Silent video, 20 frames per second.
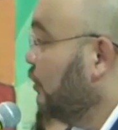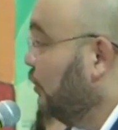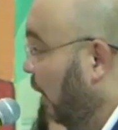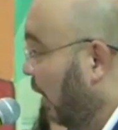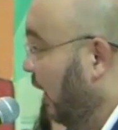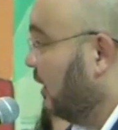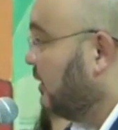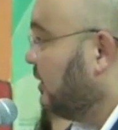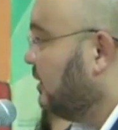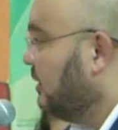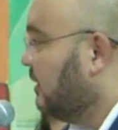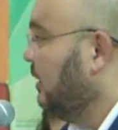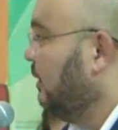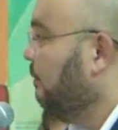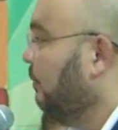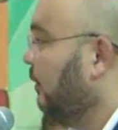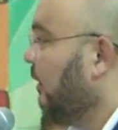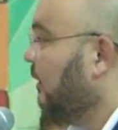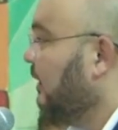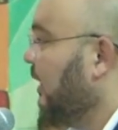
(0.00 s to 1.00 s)
nós
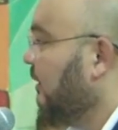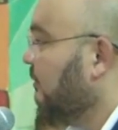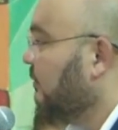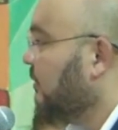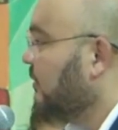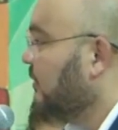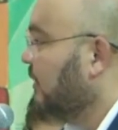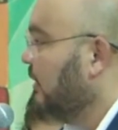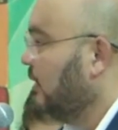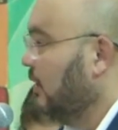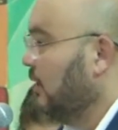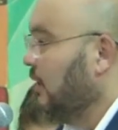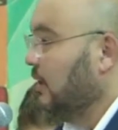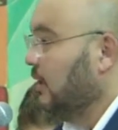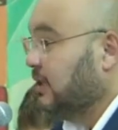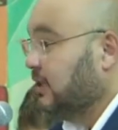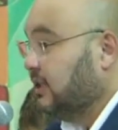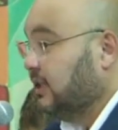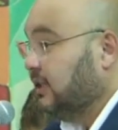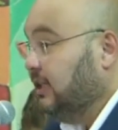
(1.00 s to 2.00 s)
se importamos.
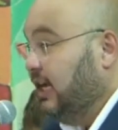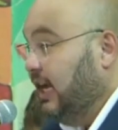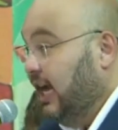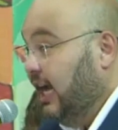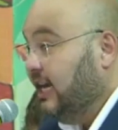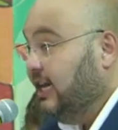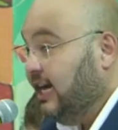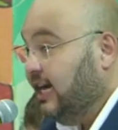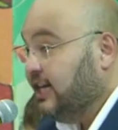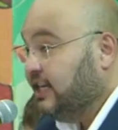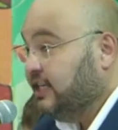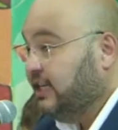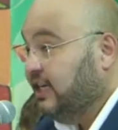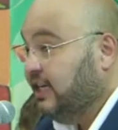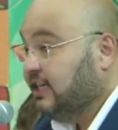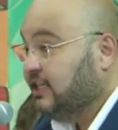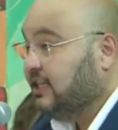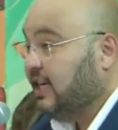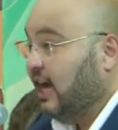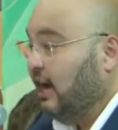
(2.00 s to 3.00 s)

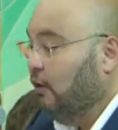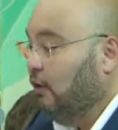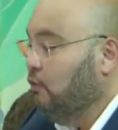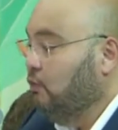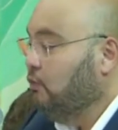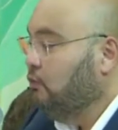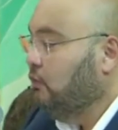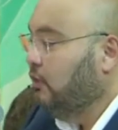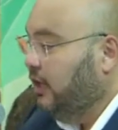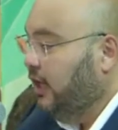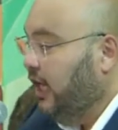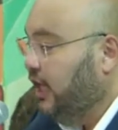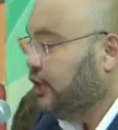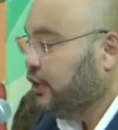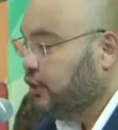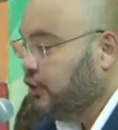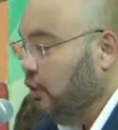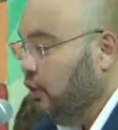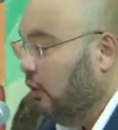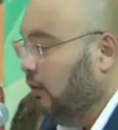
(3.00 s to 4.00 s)
Energiza um
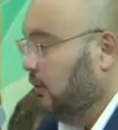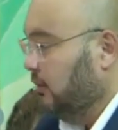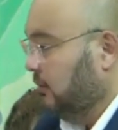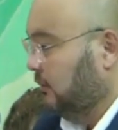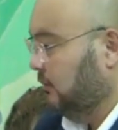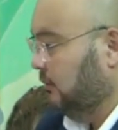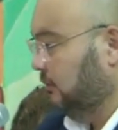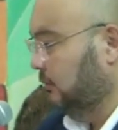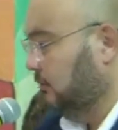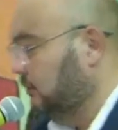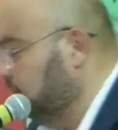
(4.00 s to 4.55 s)
lixo